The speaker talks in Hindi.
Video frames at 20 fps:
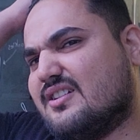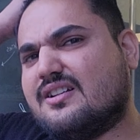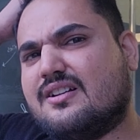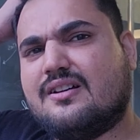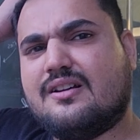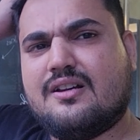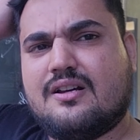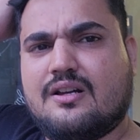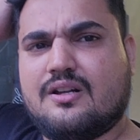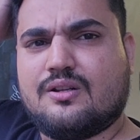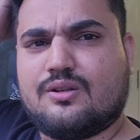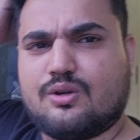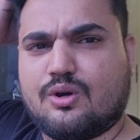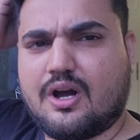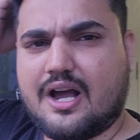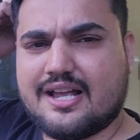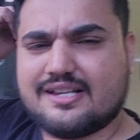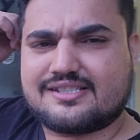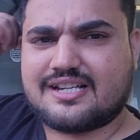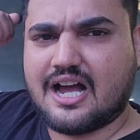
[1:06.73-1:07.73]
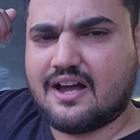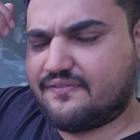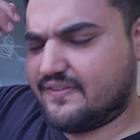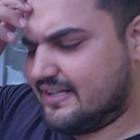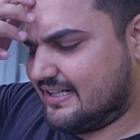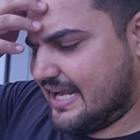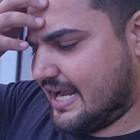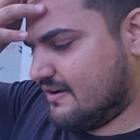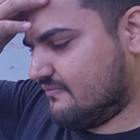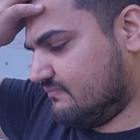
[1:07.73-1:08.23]
किया तो मेरे तो भैया
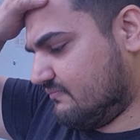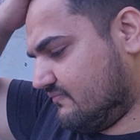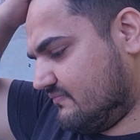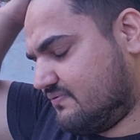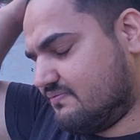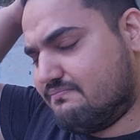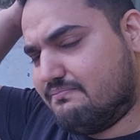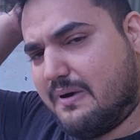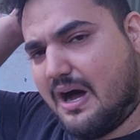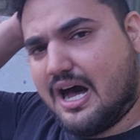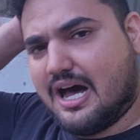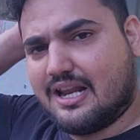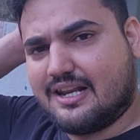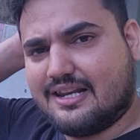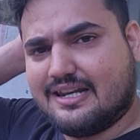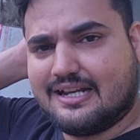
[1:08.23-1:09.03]
होश ही उड़ गए